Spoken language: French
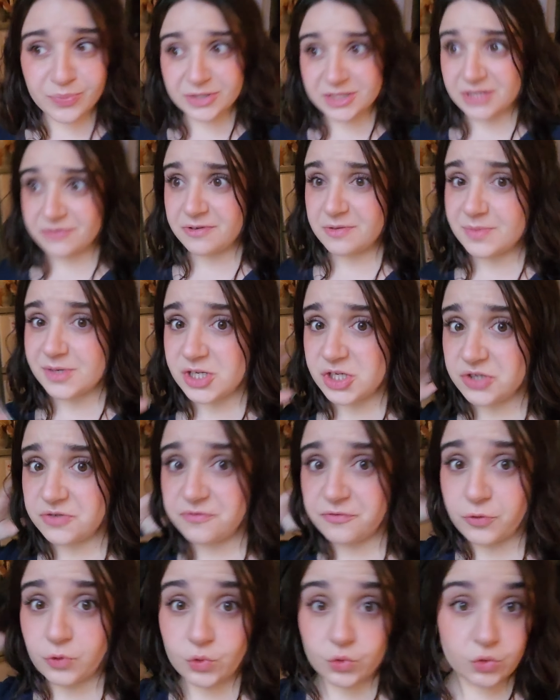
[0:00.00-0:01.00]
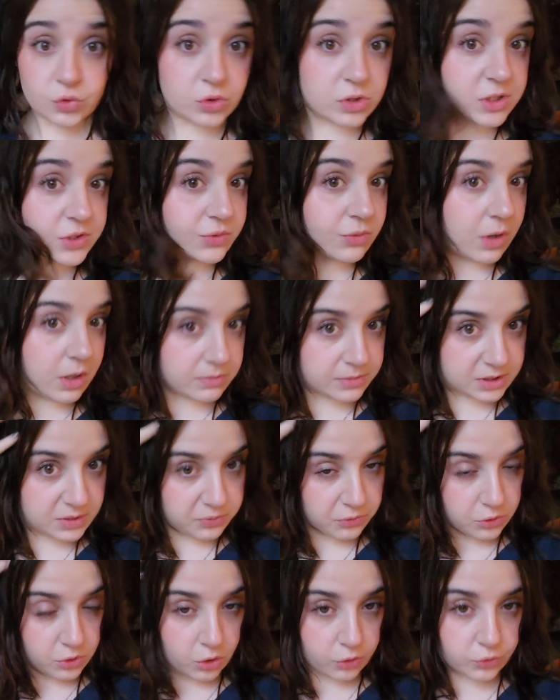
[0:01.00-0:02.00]
J'ai fait mes cheveux. Ils sont un petit
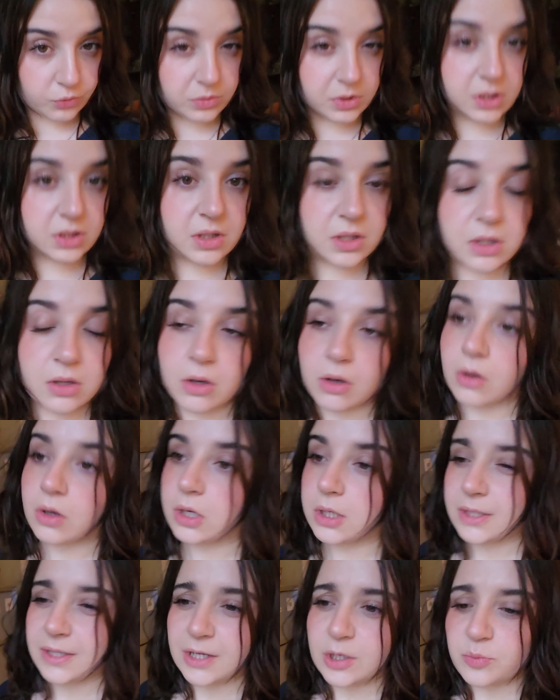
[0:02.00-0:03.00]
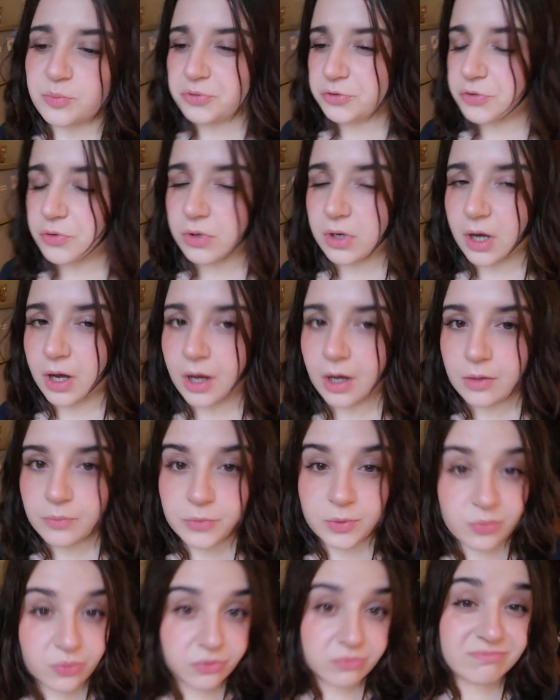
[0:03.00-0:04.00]
peu encore humides et euh, plutôt gras,
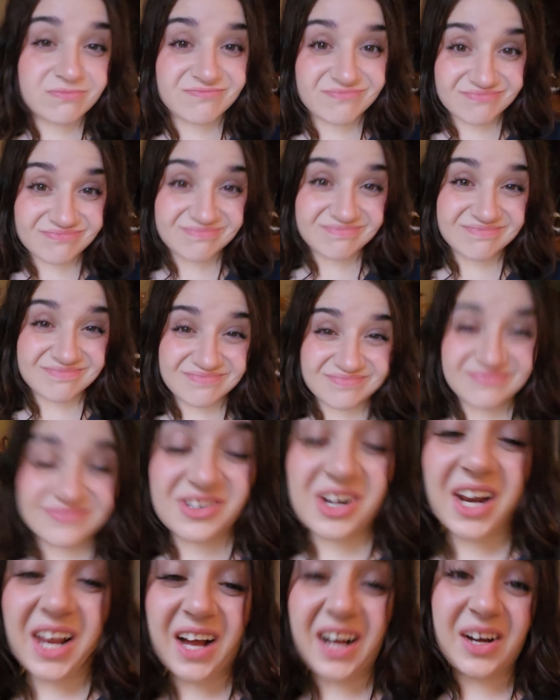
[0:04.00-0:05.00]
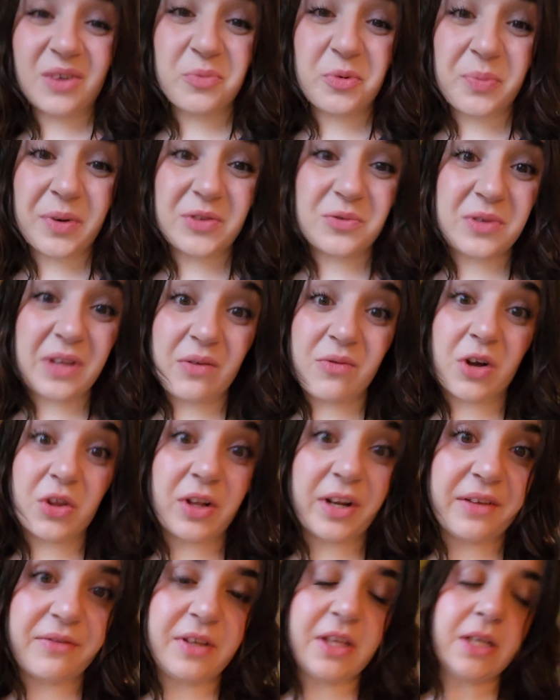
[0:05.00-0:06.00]
mais bon. Voilà, on peut pas tout avoir
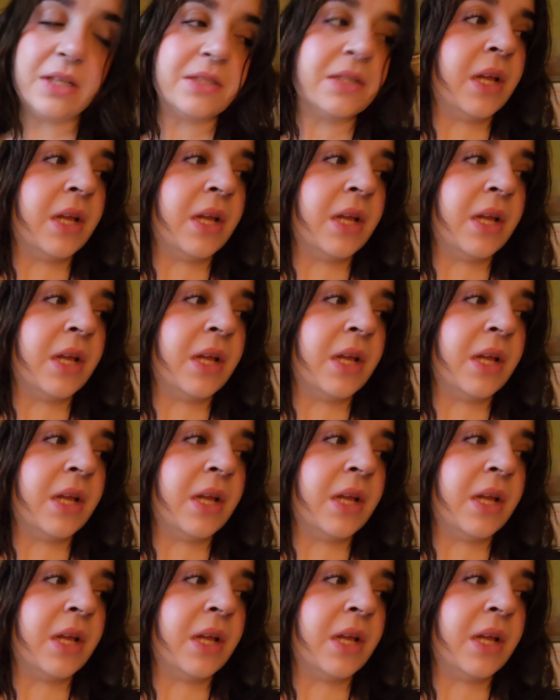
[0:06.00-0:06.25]
dans la vie.